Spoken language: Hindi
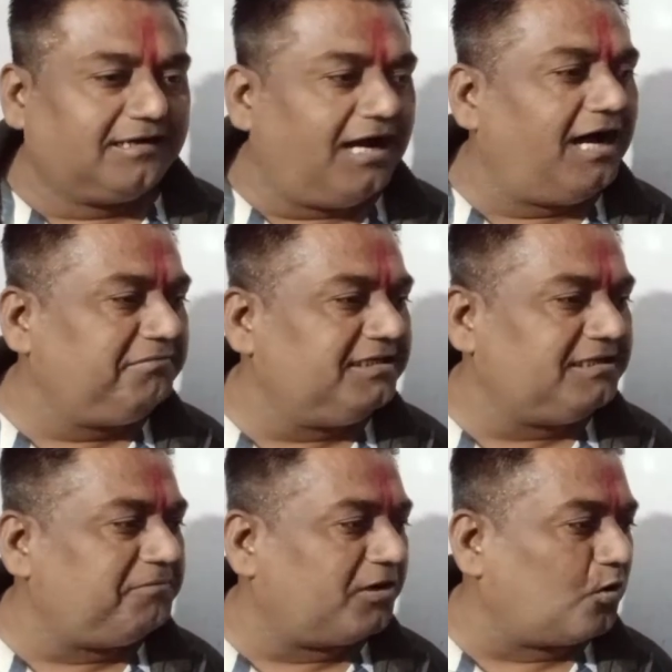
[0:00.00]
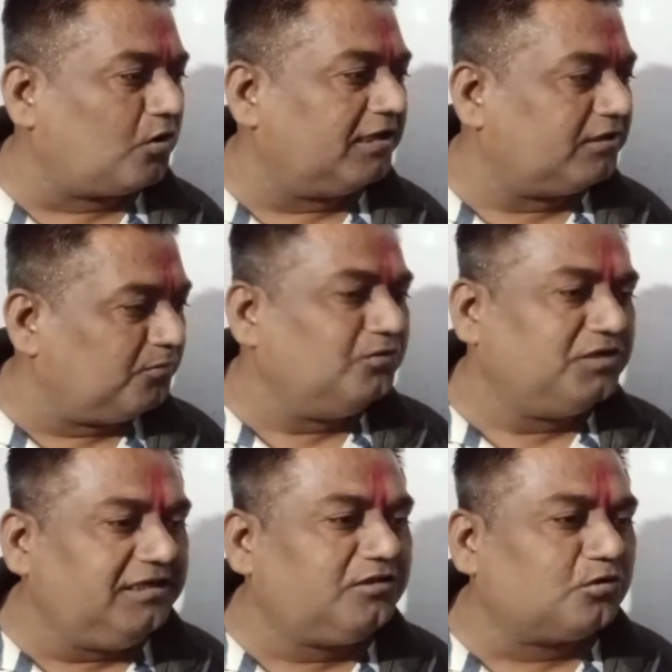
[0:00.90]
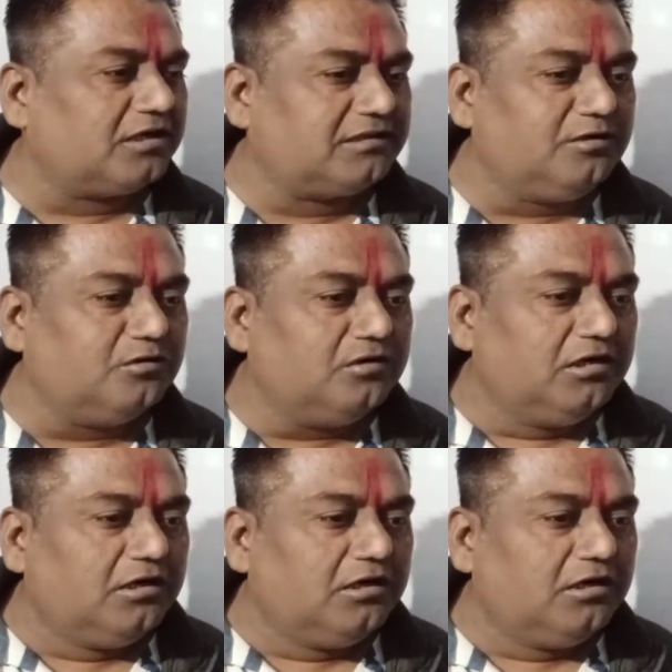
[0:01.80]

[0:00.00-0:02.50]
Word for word: कहाँ डीजल पेट्रोल खाते हो भोजन ही तो करते हो